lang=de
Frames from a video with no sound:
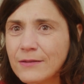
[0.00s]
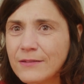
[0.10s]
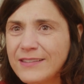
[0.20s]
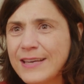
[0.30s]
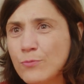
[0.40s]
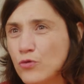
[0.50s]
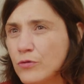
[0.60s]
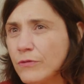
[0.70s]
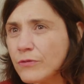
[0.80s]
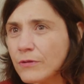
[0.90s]

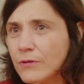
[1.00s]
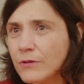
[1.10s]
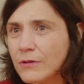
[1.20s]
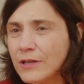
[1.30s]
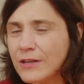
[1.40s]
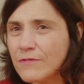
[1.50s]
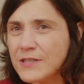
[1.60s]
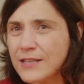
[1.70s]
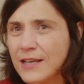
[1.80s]
Demut in gewisser